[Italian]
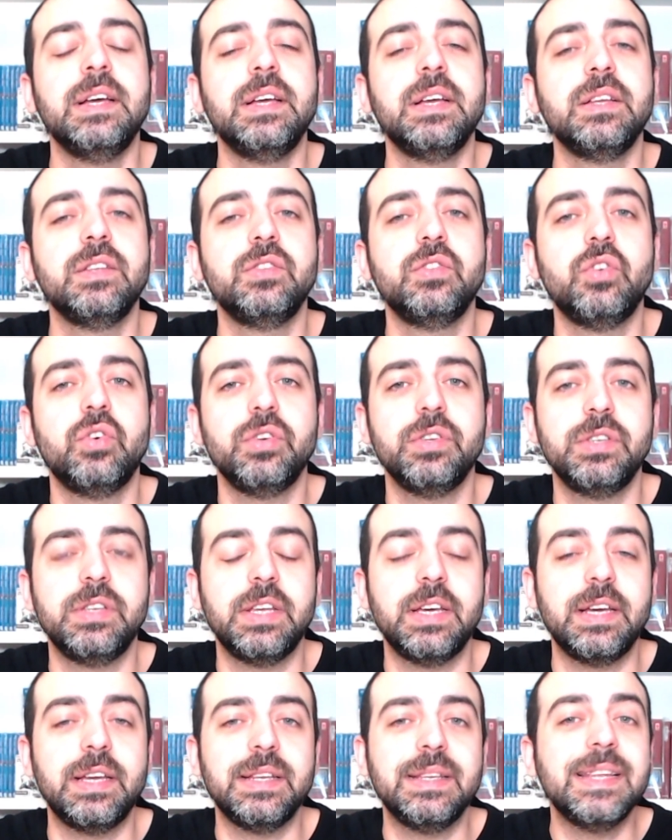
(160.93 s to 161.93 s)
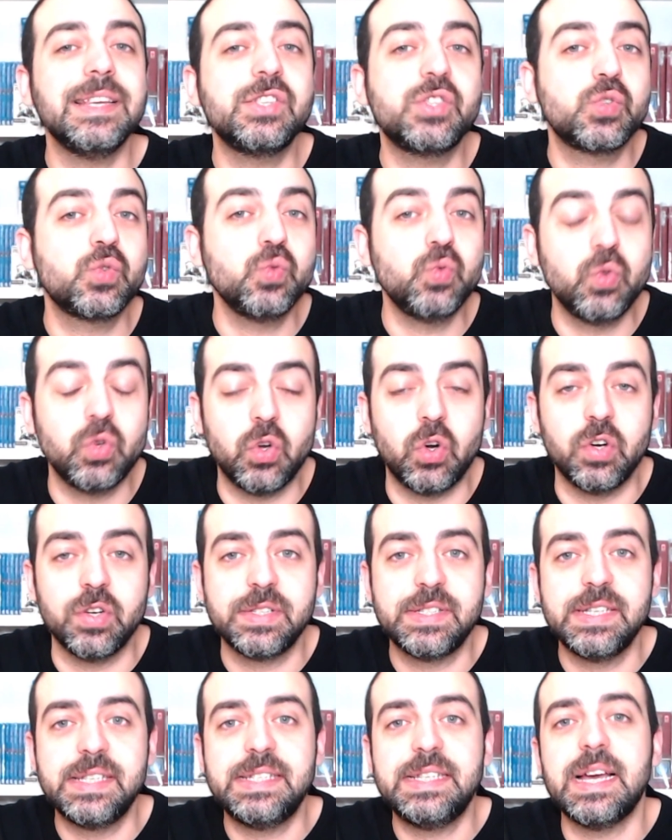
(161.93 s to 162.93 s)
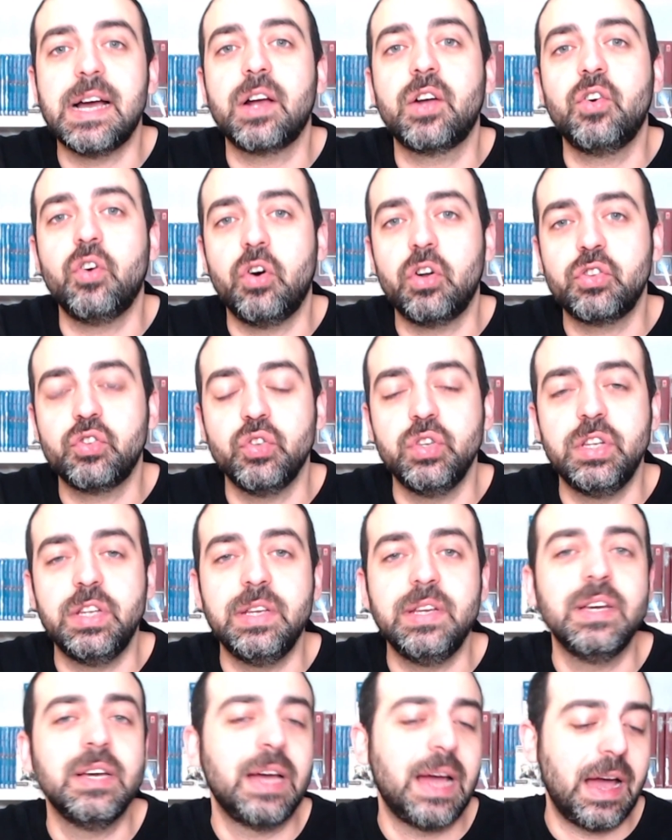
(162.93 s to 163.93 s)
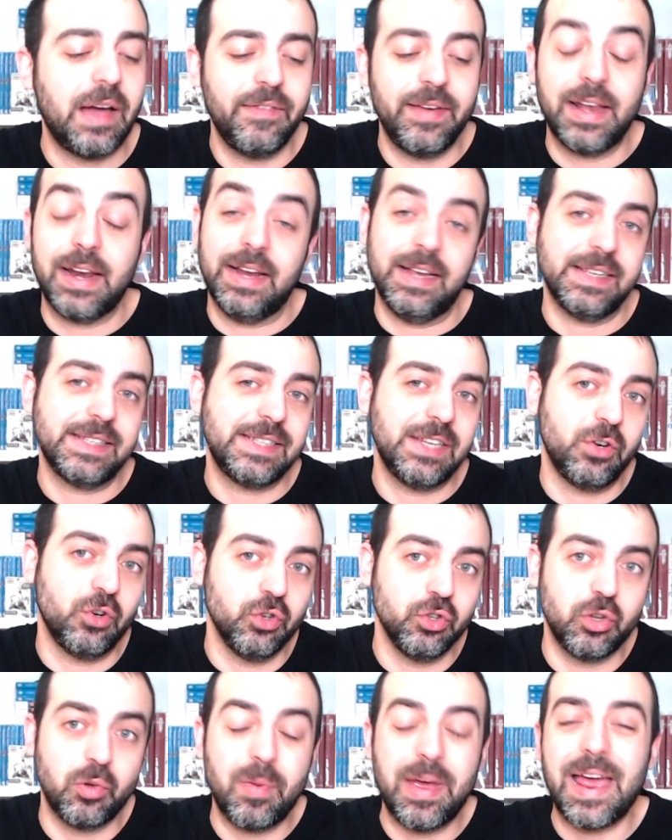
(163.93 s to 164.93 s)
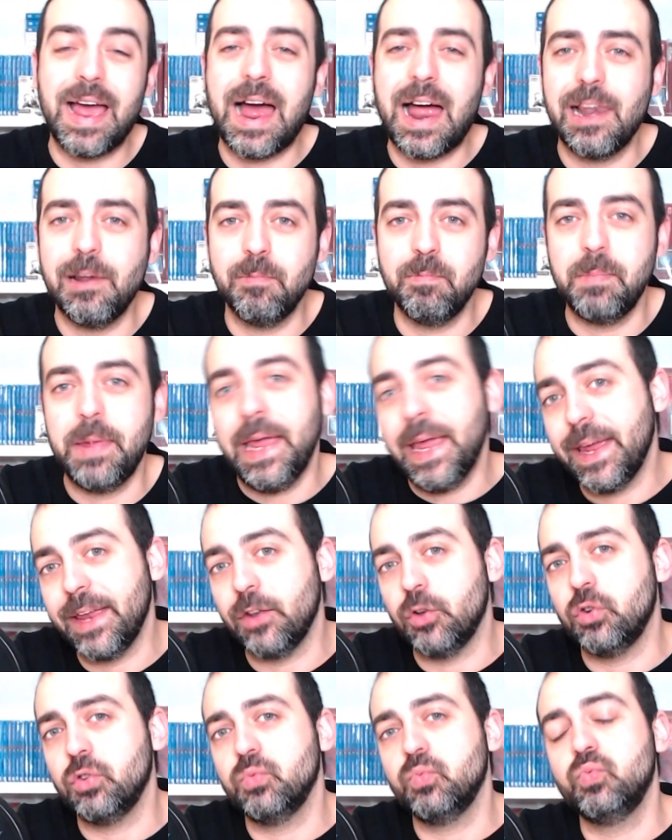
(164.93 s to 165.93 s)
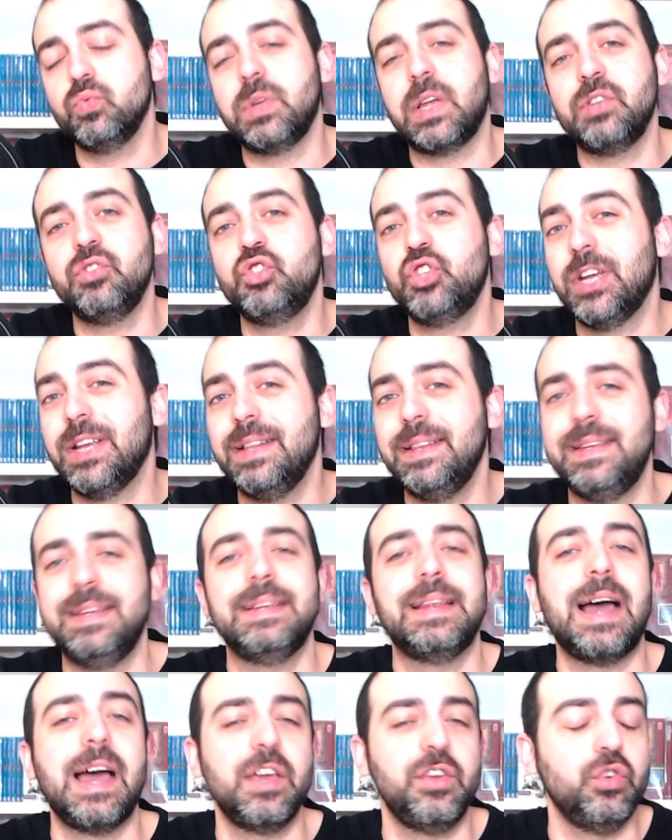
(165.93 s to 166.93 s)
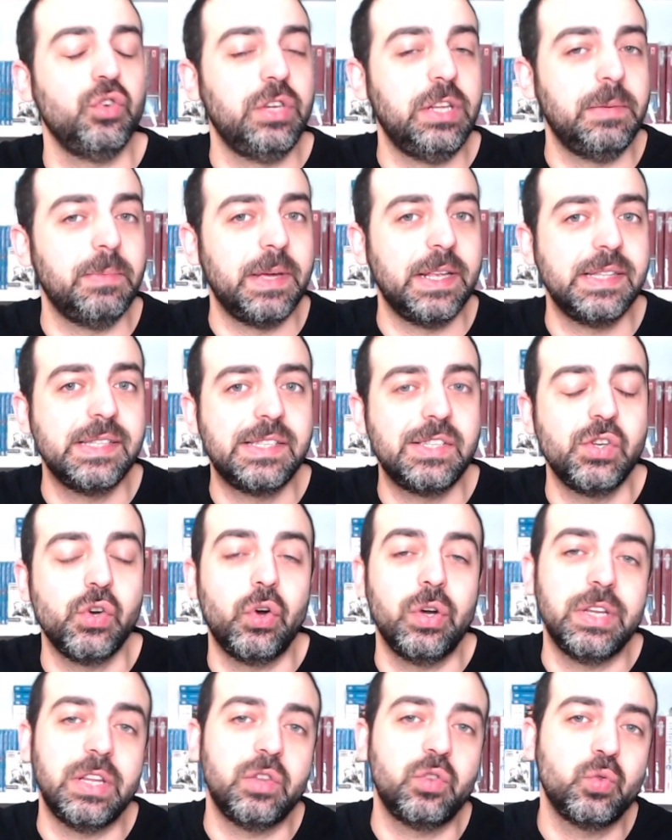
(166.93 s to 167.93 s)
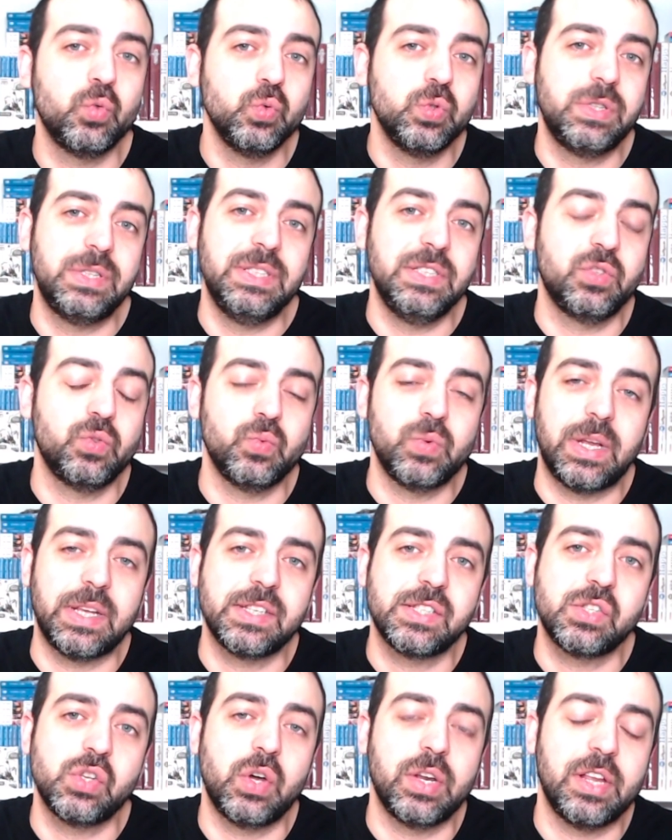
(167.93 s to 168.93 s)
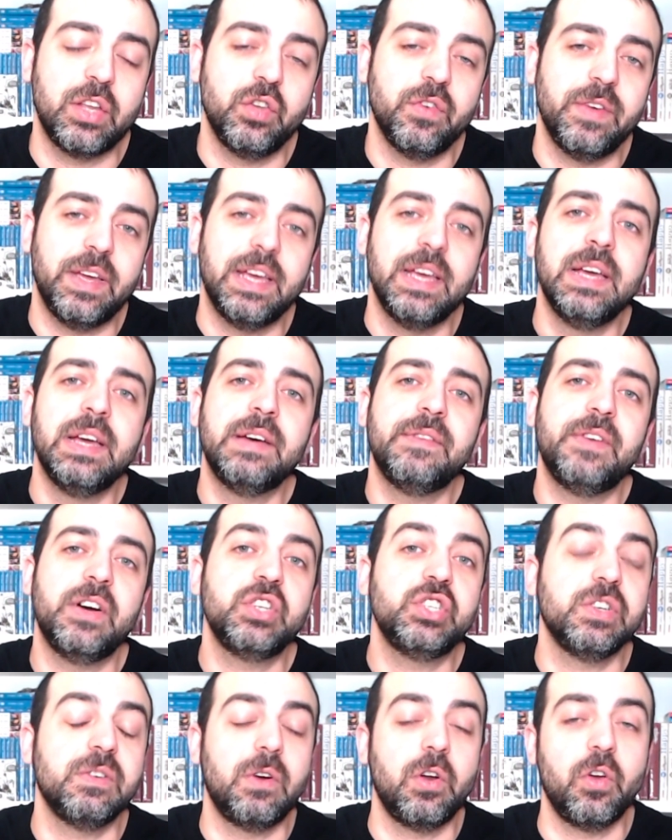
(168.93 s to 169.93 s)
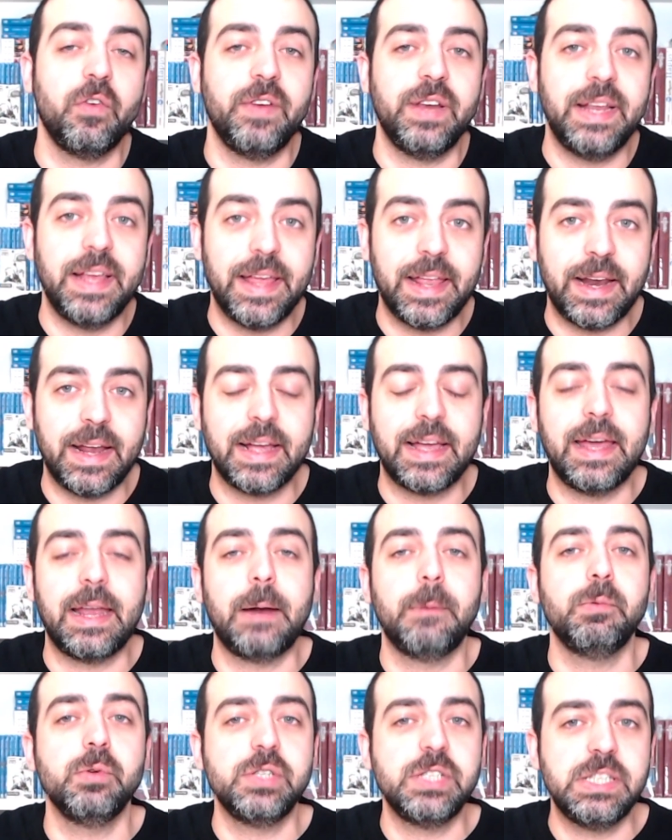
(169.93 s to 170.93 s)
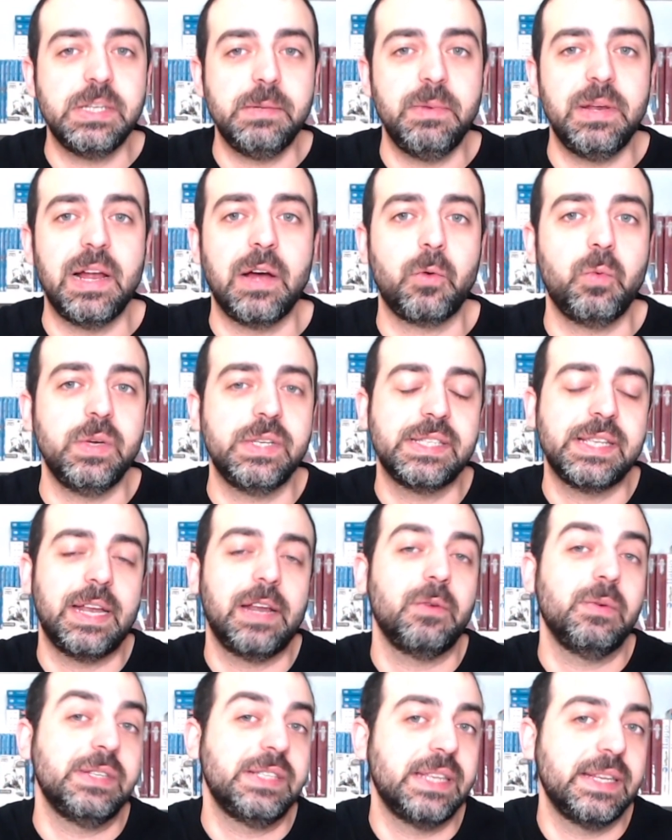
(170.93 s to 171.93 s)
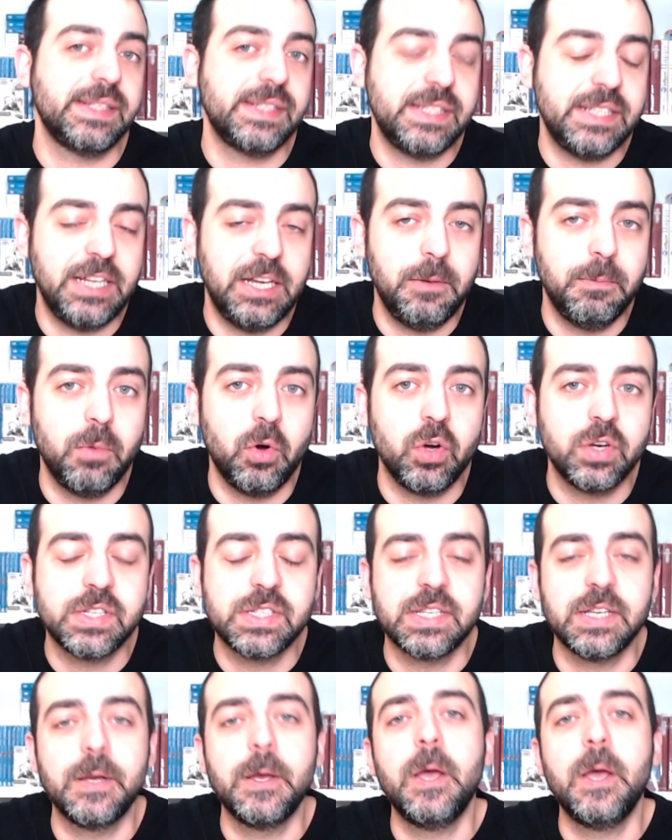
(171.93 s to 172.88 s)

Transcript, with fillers: Non, eh, nessuno si sia accorto di avere, secondo me, almeno un centinaio di menzioni, tutti su una storia dove facevano vedere che era possibile acquistare questa steelbox.